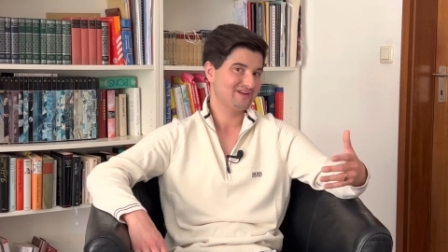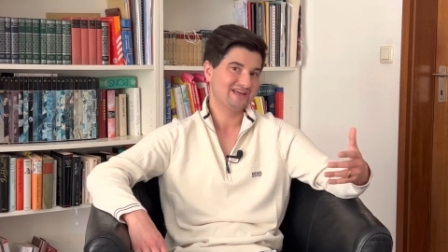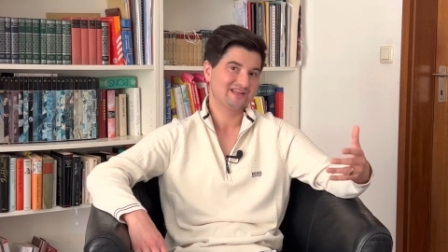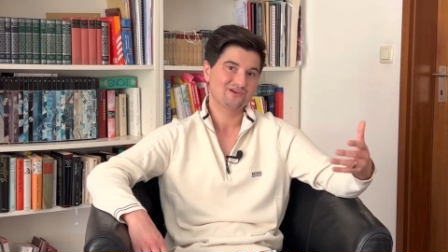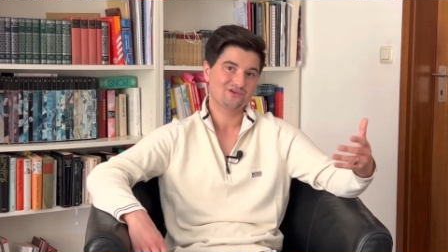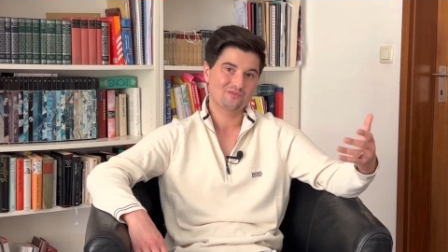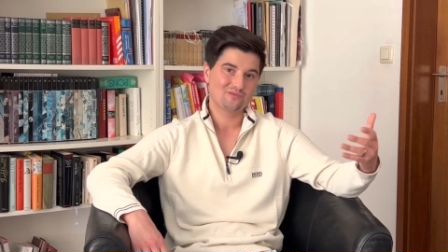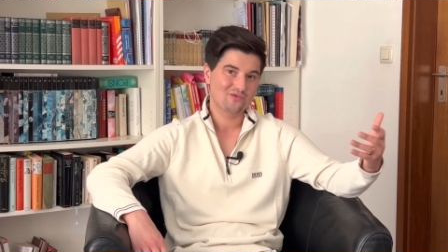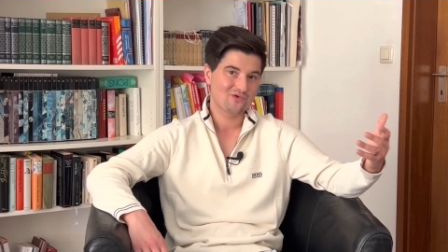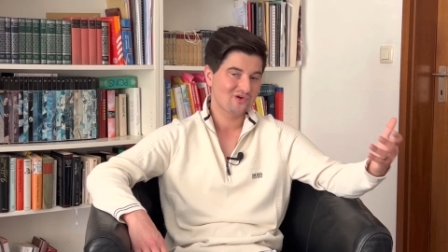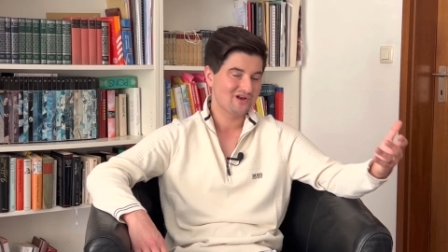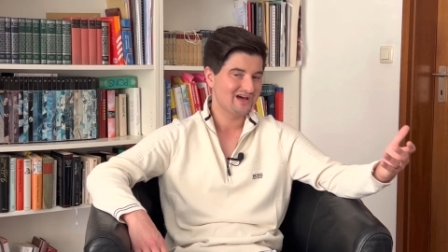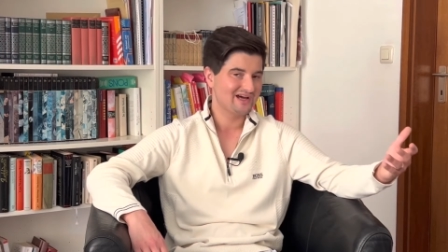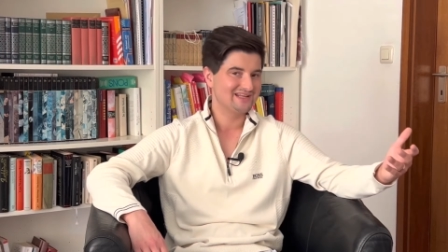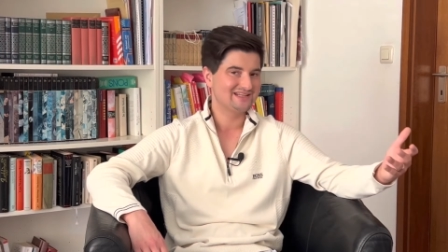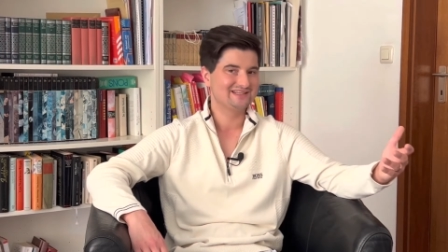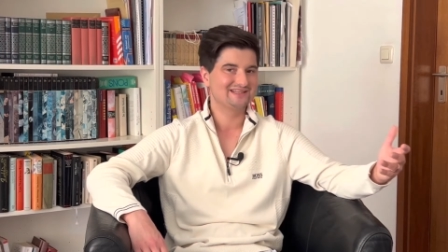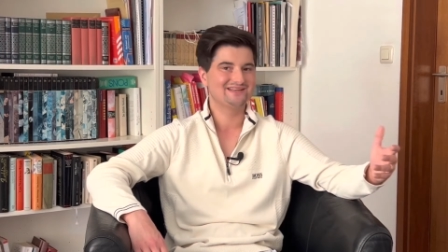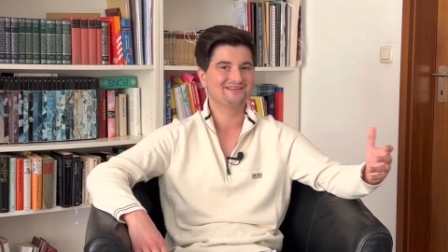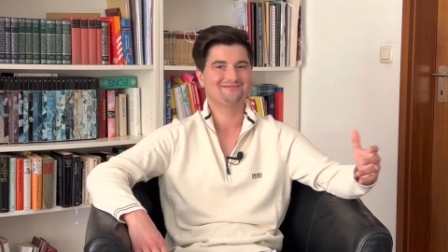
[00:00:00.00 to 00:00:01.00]
vielleicht auch
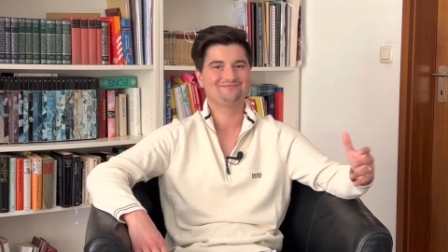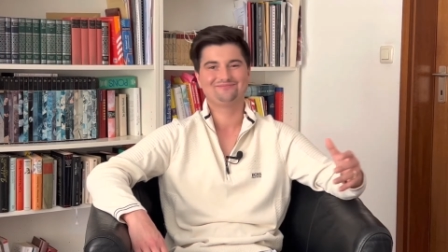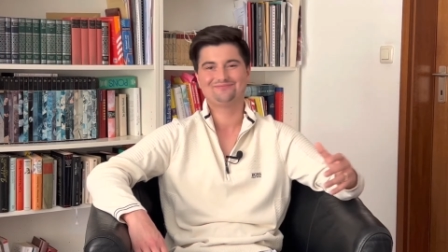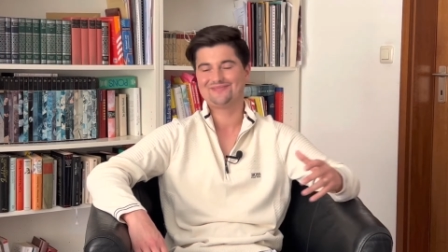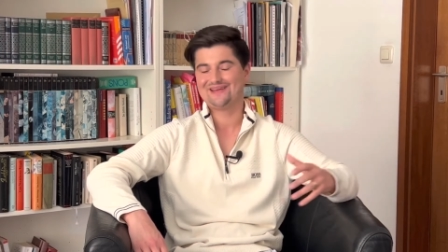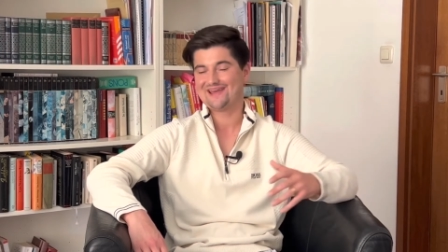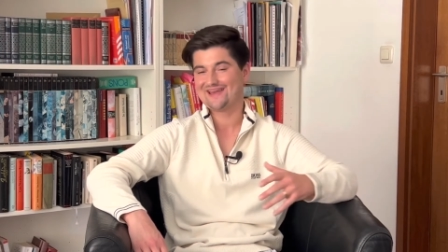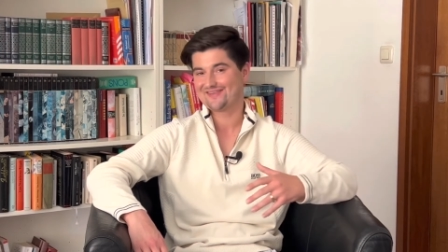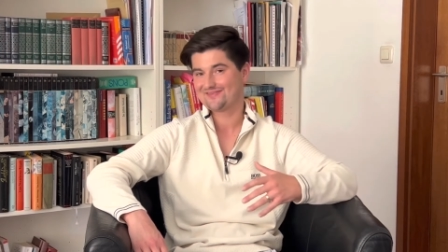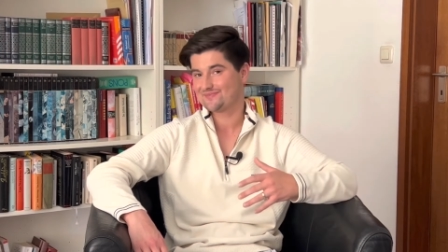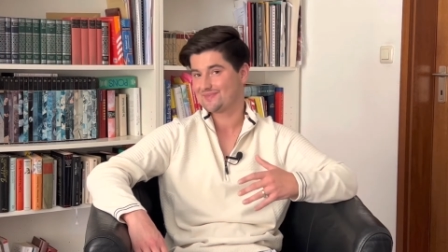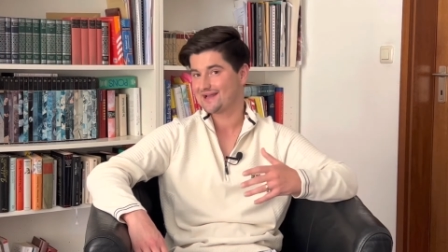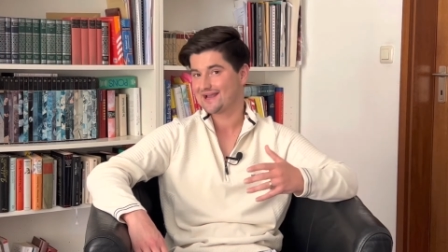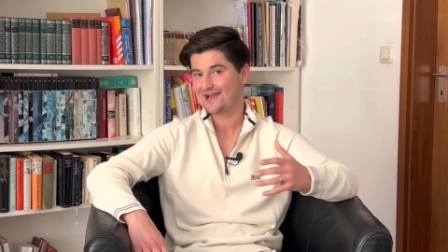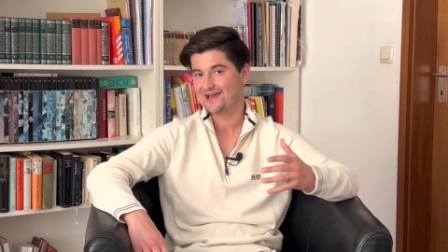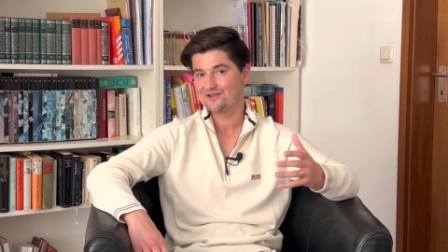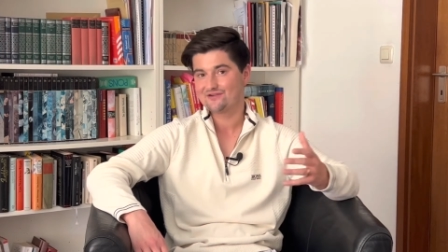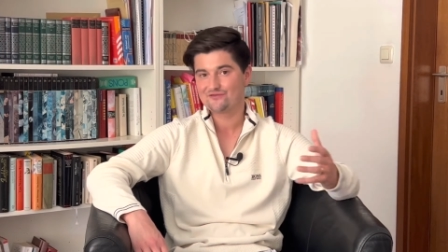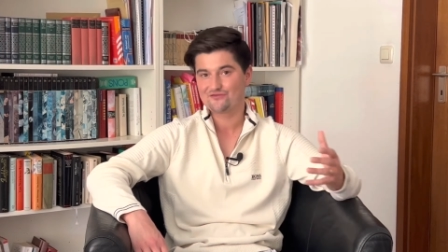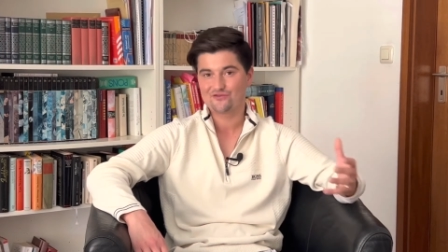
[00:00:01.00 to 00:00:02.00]
Monate erstmal
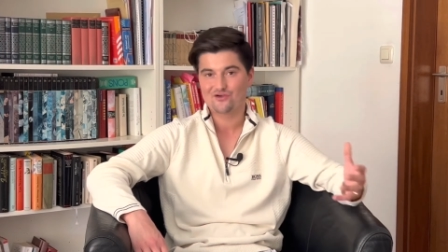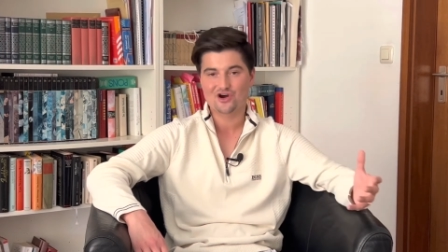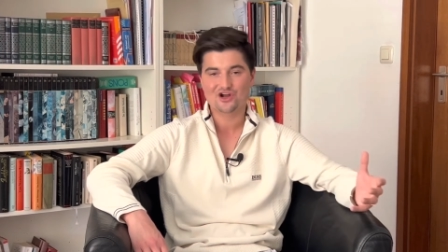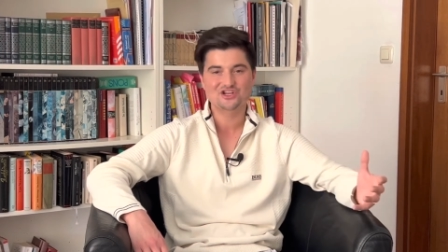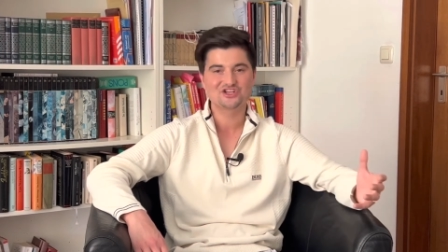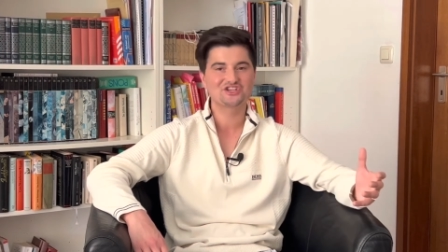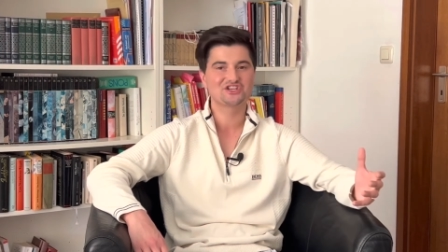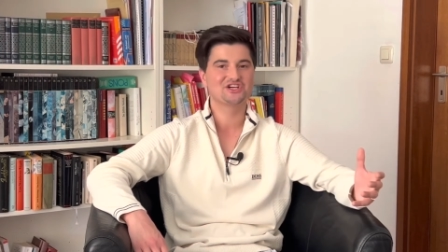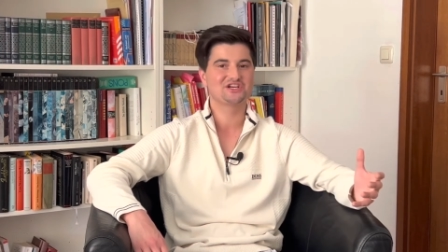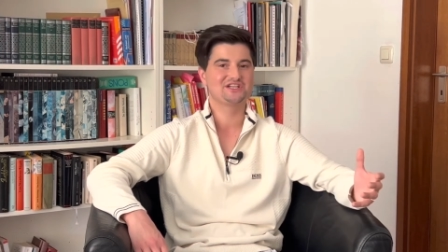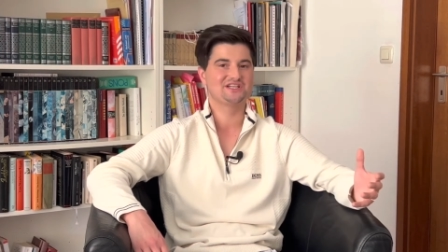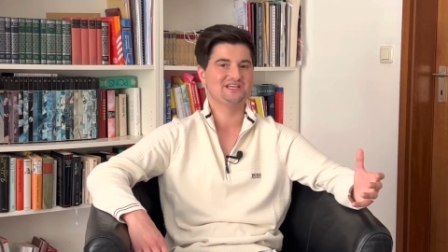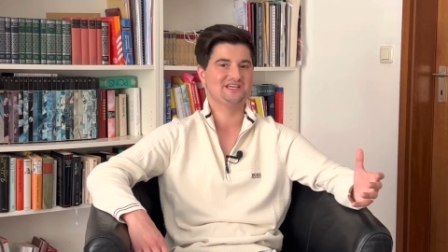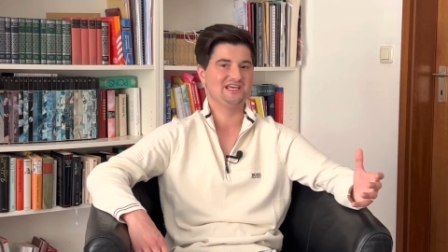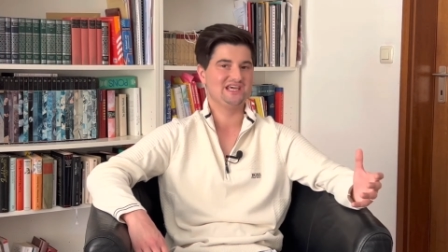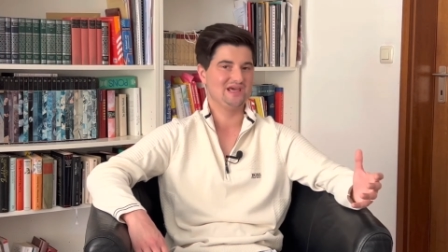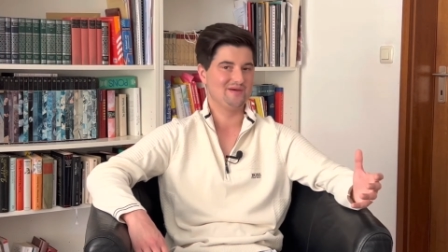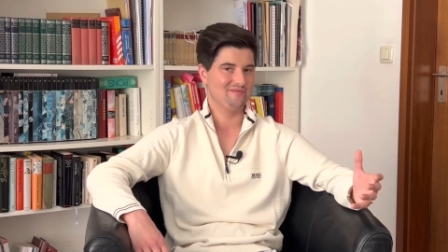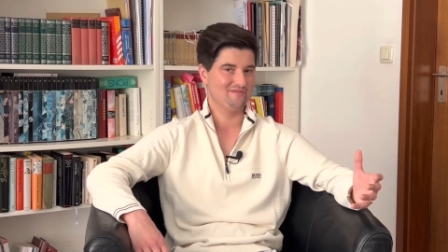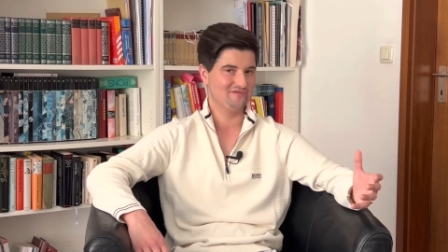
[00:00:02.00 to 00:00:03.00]
keine Fortschritte
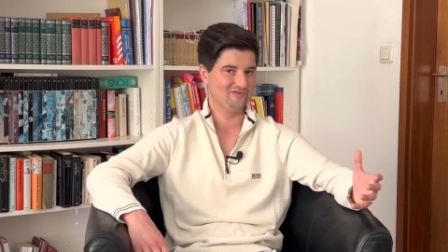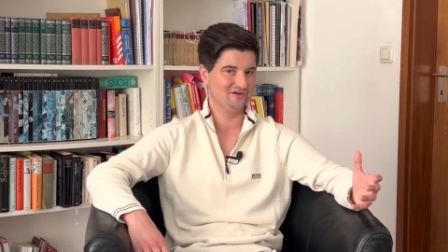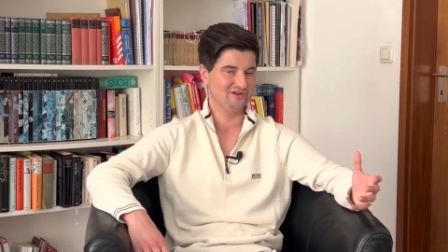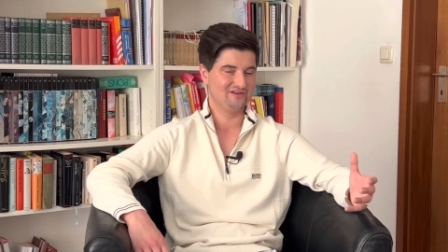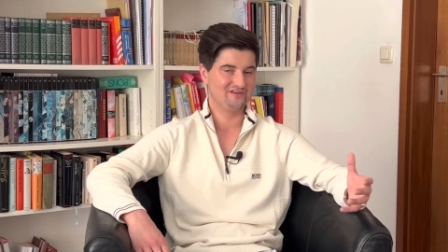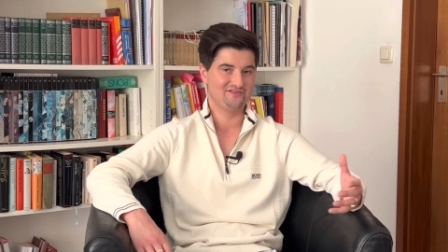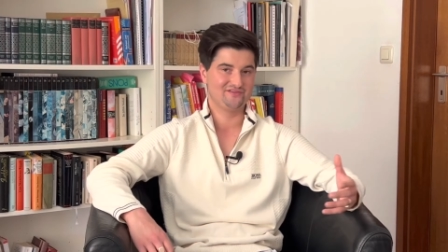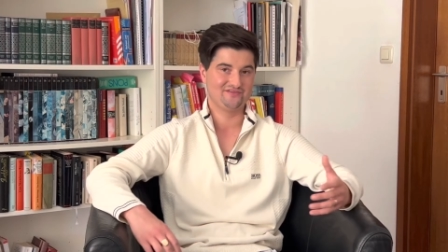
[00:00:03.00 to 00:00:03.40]
geben wird.